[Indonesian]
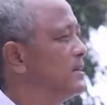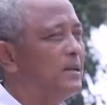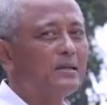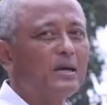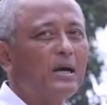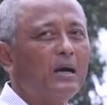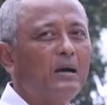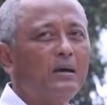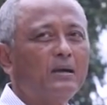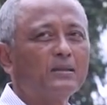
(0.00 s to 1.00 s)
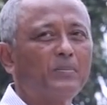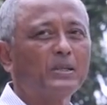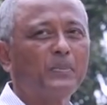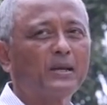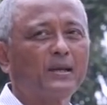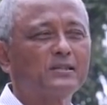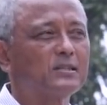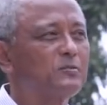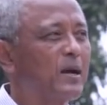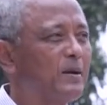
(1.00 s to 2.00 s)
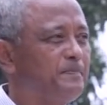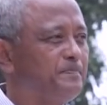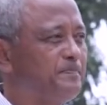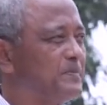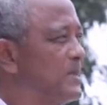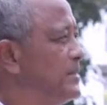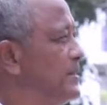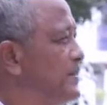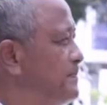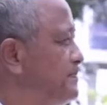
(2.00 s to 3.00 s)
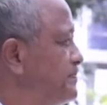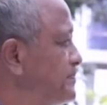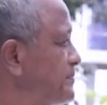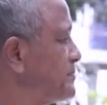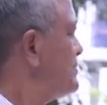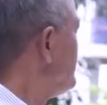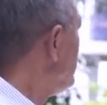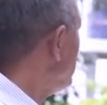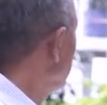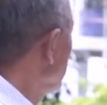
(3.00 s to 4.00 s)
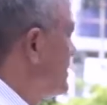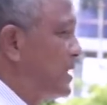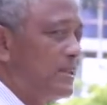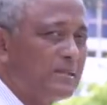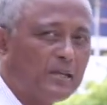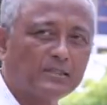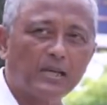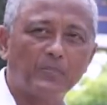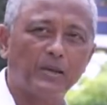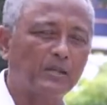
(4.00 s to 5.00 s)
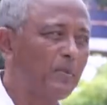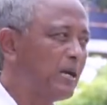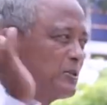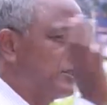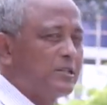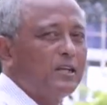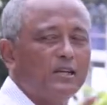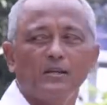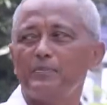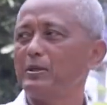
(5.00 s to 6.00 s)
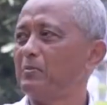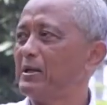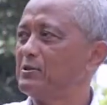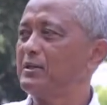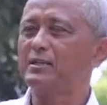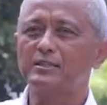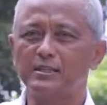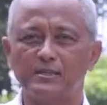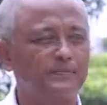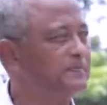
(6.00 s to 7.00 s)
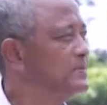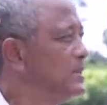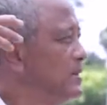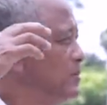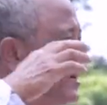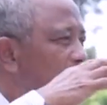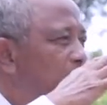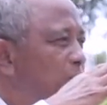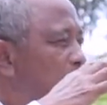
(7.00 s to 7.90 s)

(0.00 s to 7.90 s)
Ini ada tempat parkir siswa gitu ya. Nanti dari sana berarti masuk ke sini. Ini pintu masuknya di sini. Mungkin ini